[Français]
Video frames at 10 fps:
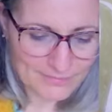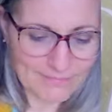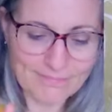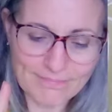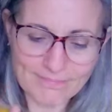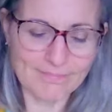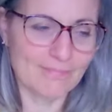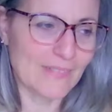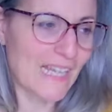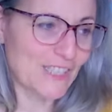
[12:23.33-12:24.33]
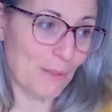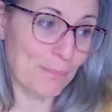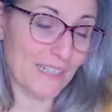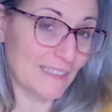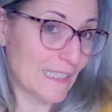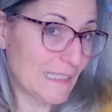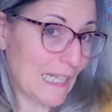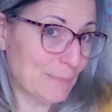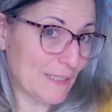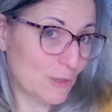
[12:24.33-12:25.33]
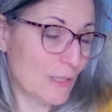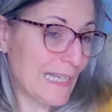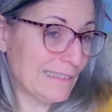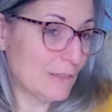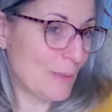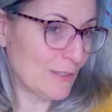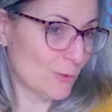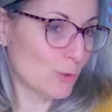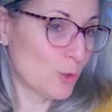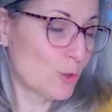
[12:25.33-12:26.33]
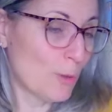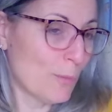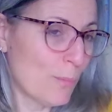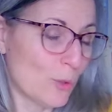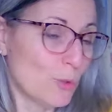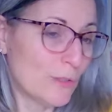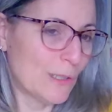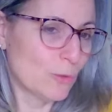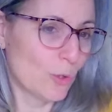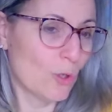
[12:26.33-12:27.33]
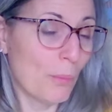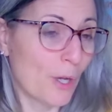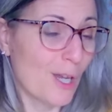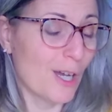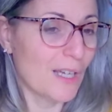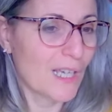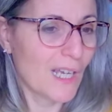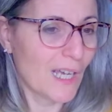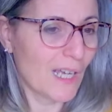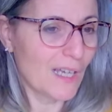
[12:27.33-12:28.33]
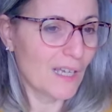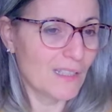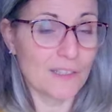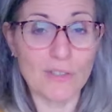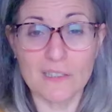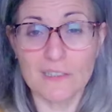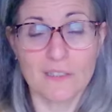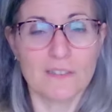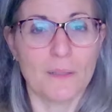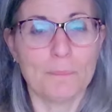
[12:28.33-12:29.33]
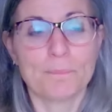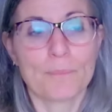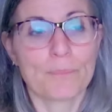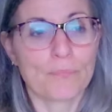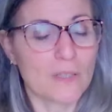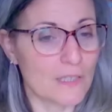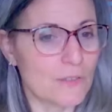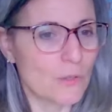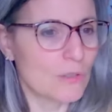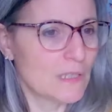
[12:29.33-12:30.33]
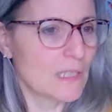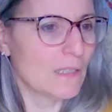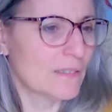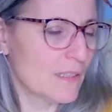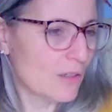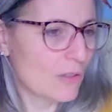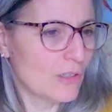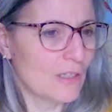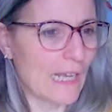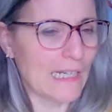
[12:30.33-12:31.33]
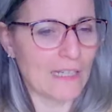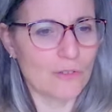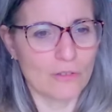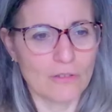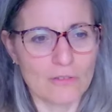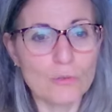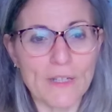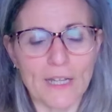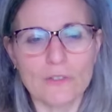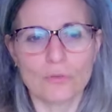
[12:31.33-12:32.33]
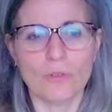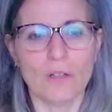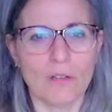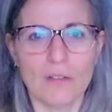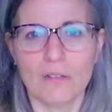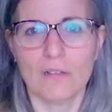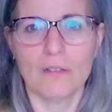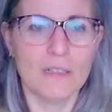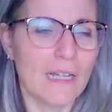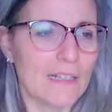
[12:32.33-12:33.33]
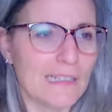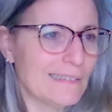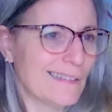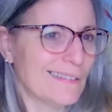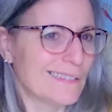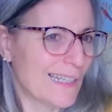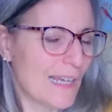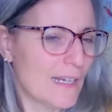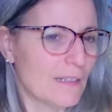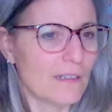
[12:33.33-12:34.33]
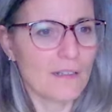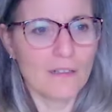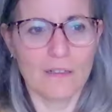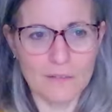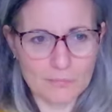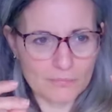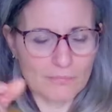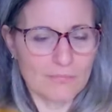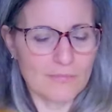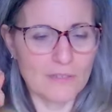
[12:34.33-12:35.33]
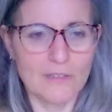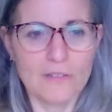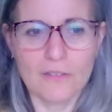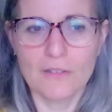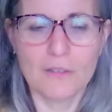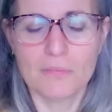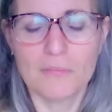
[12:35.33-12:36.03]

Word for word: Hmm. J'aime bien cette carte parce que l'as de bâton justement pour lutter contre l'empereur, euh, c'est faire des essais. C'est se dire, c'est la carte de l'ouverture, euh, l'étincelle, le,